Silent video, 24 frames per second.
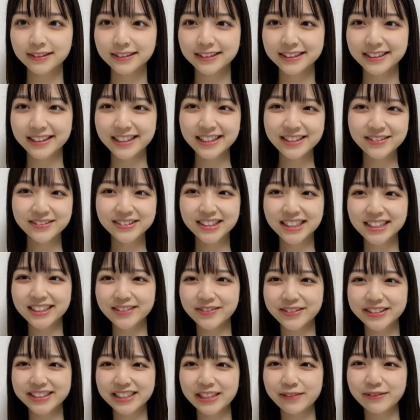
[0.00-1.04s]
それでもサッチ
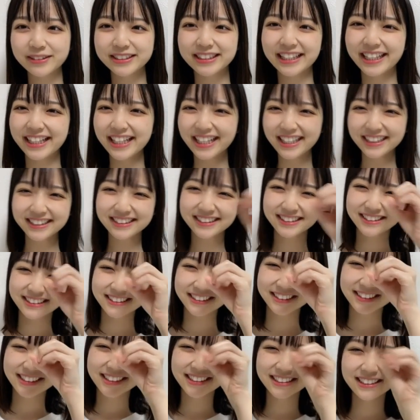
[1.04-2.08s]
見つけましたありがと
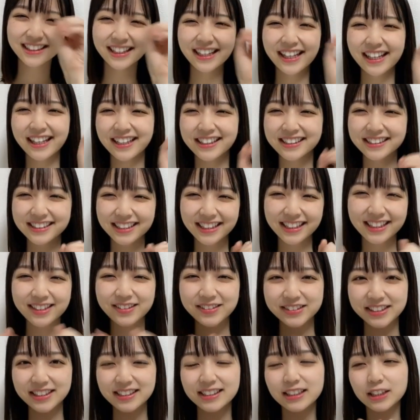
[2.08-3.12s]
うそれでも
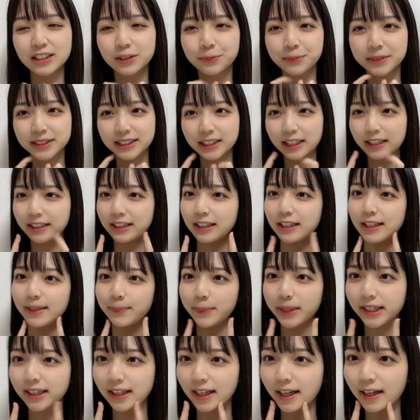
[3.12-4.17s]
サッチ見つけてね
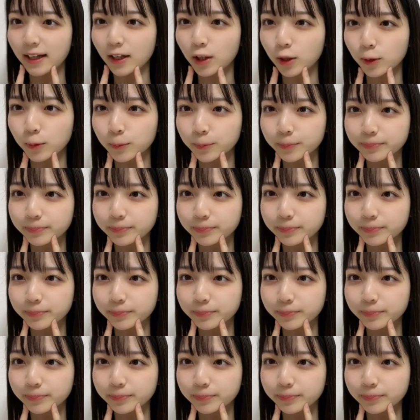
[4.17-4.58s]
みんな